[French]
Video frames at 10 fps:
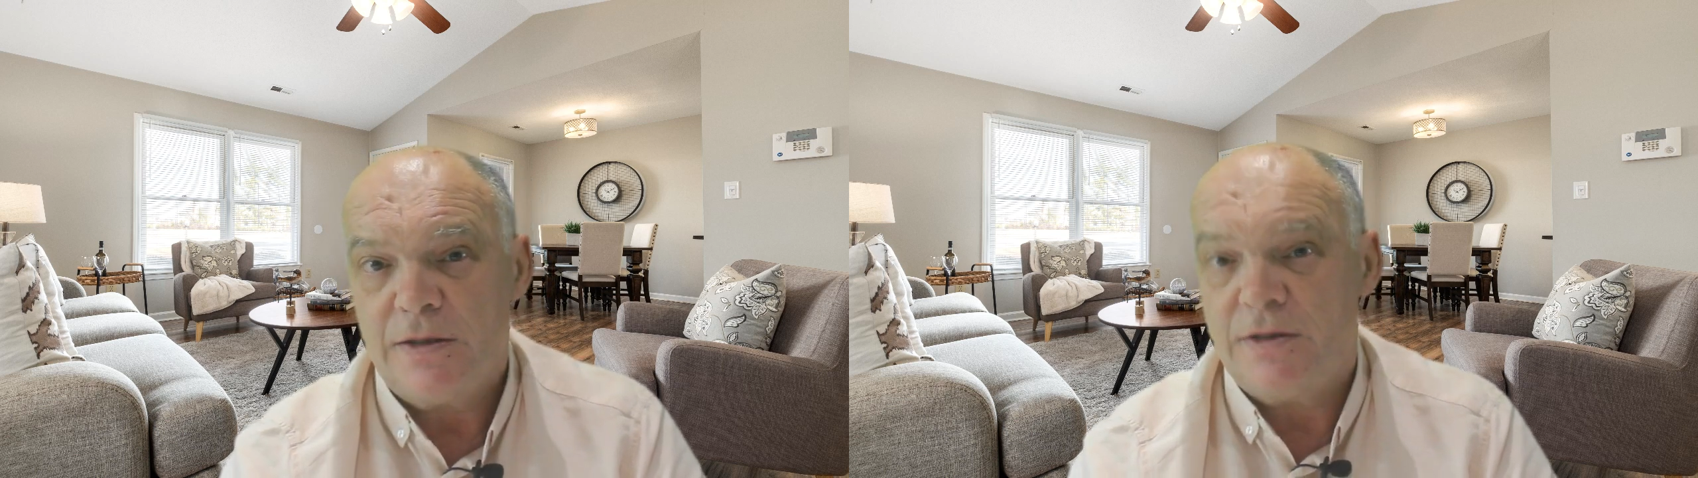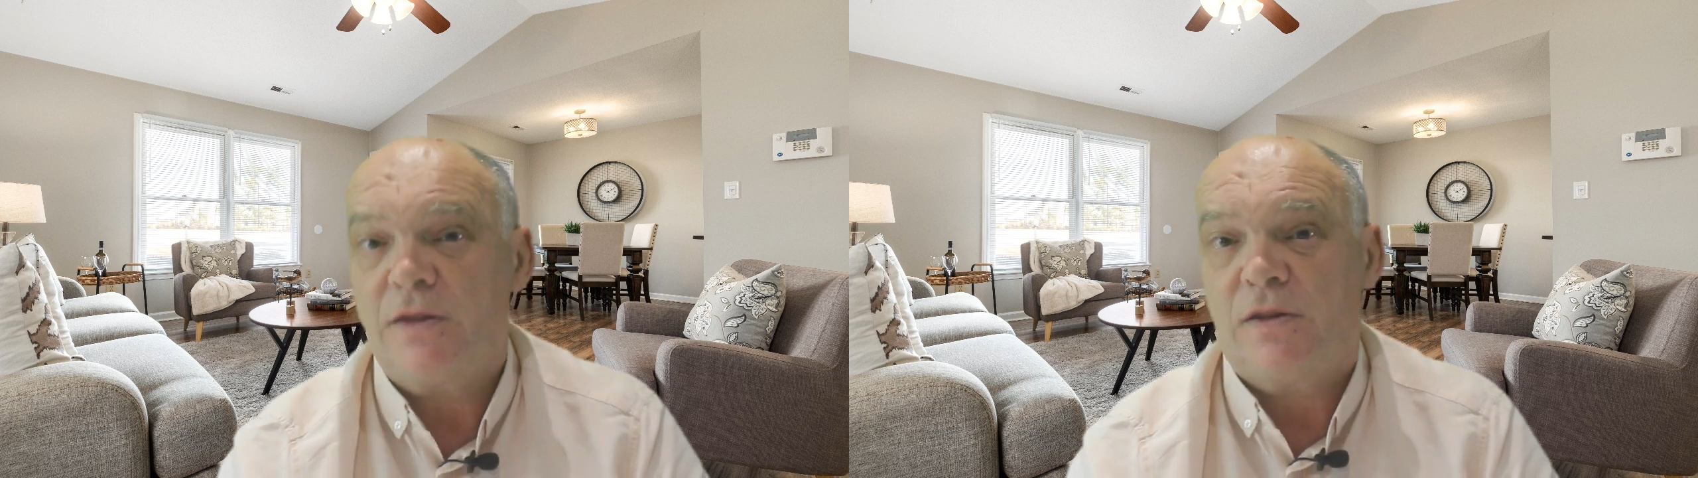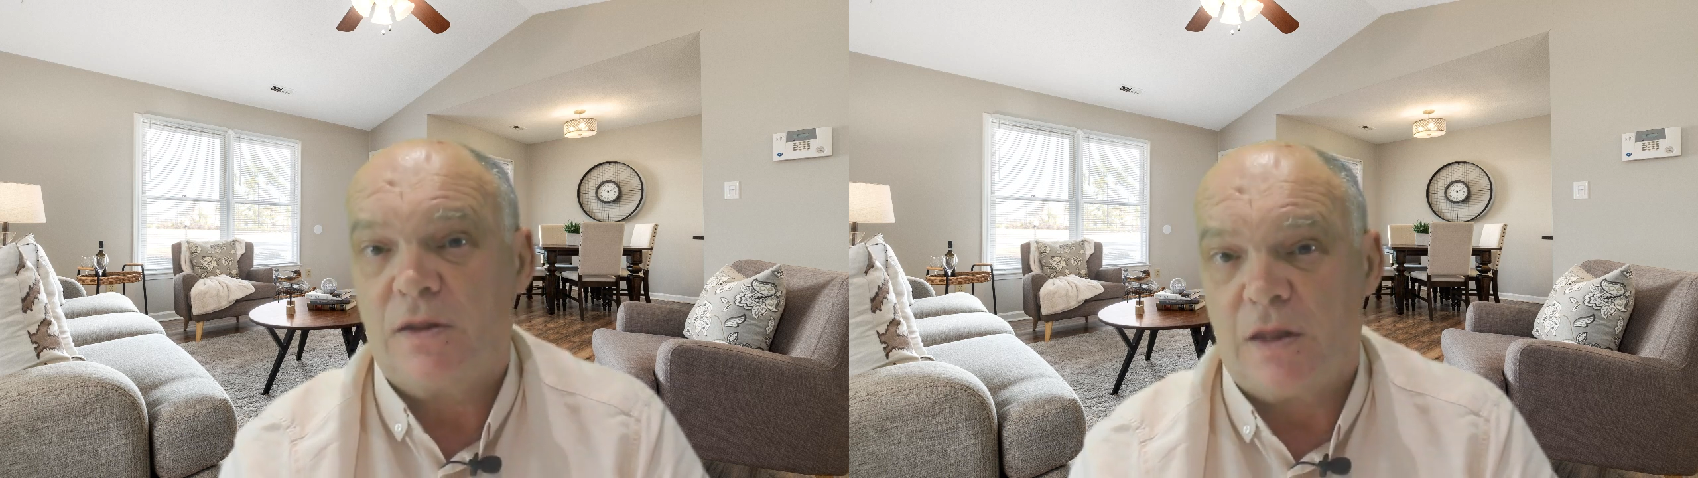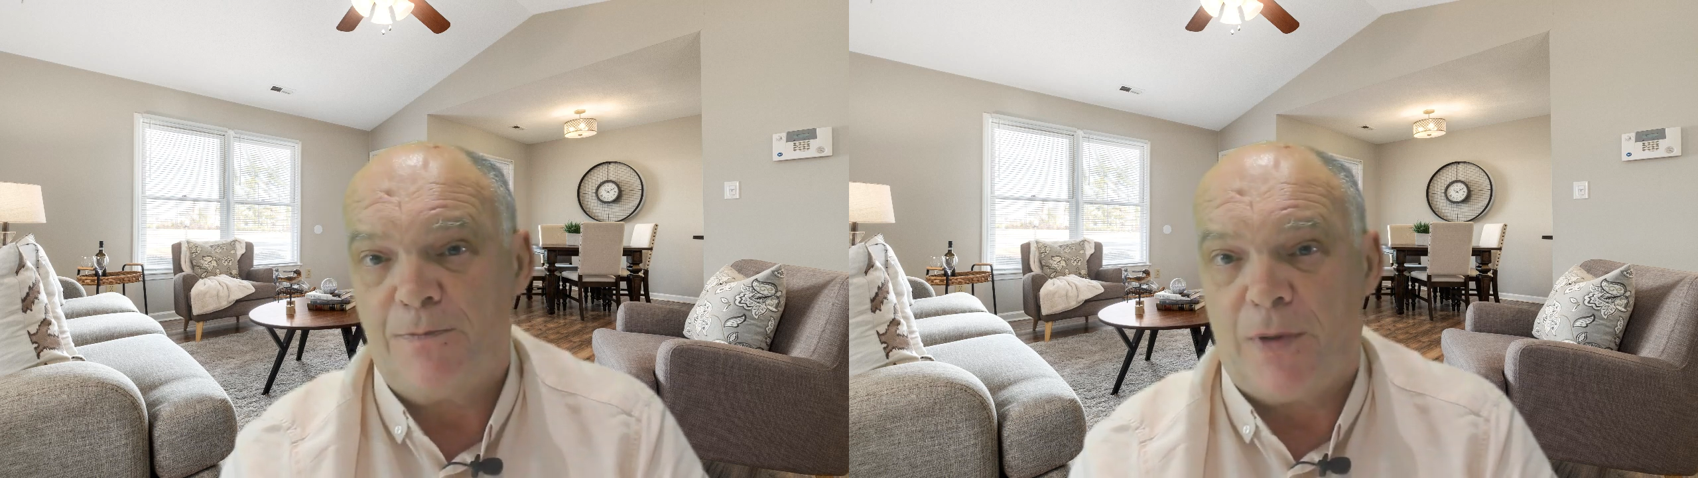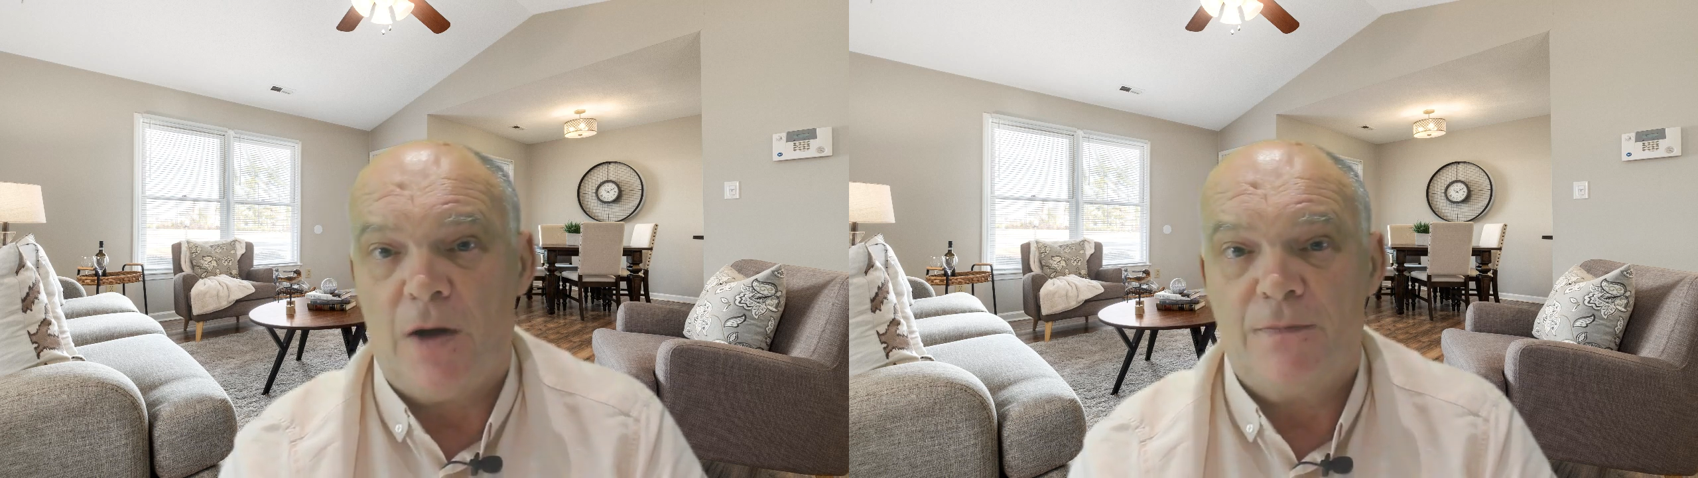n'hésitez
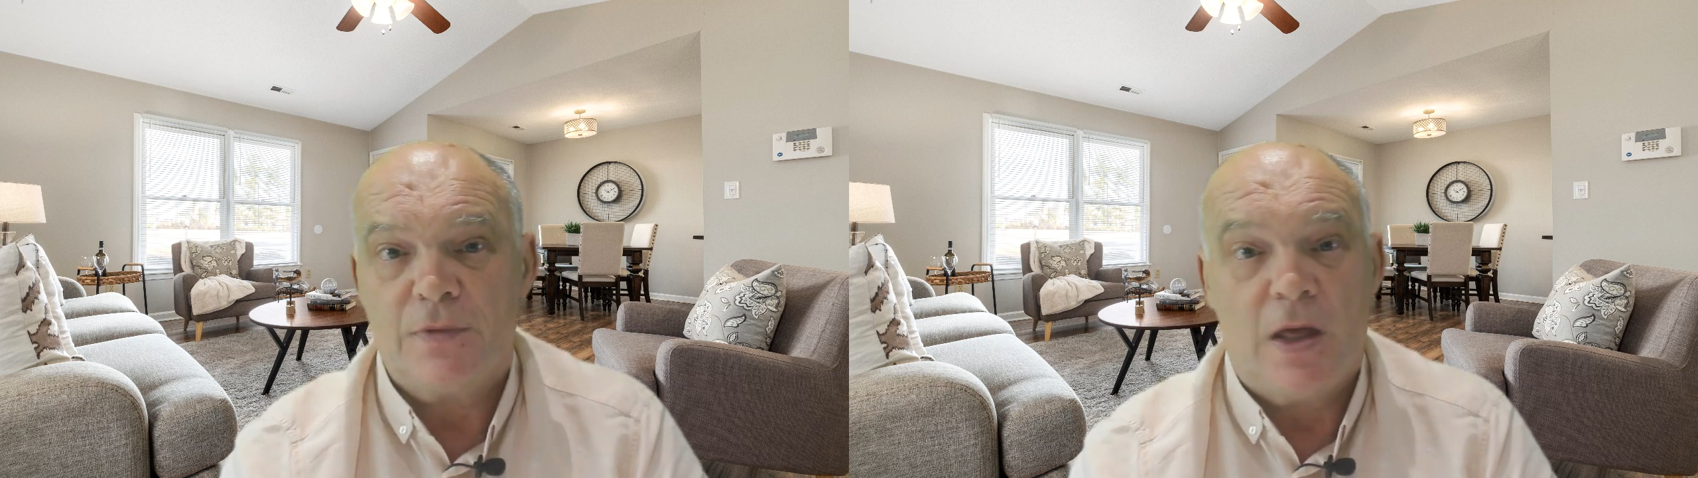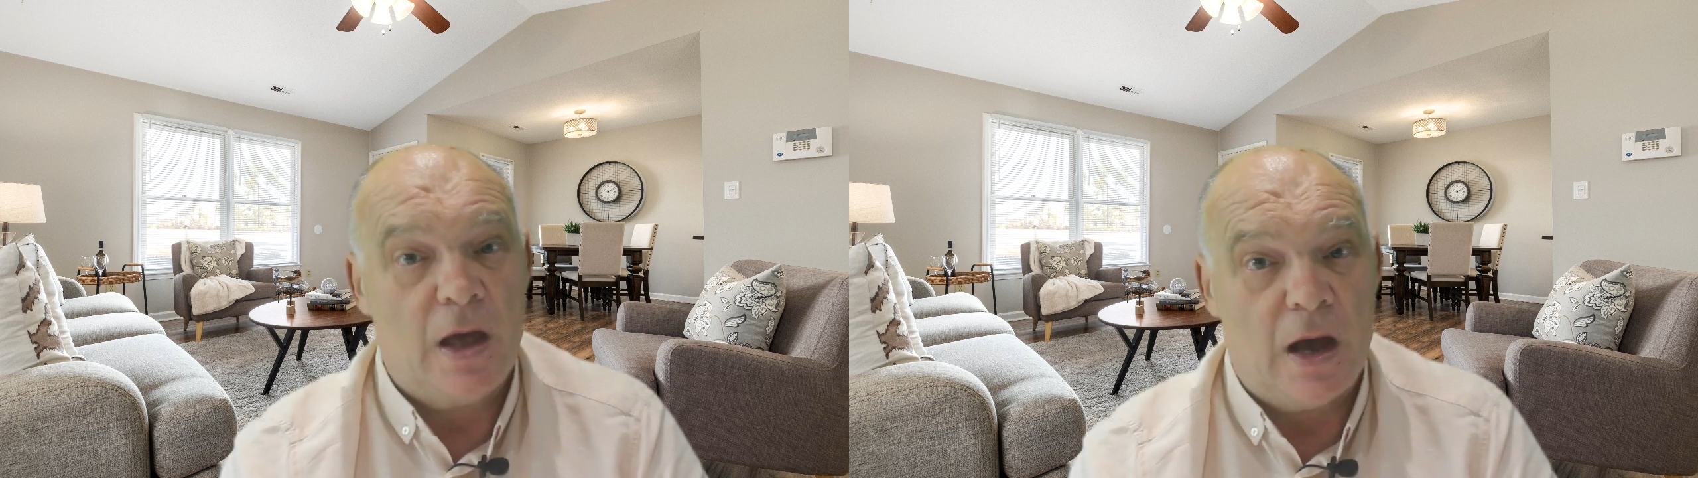pas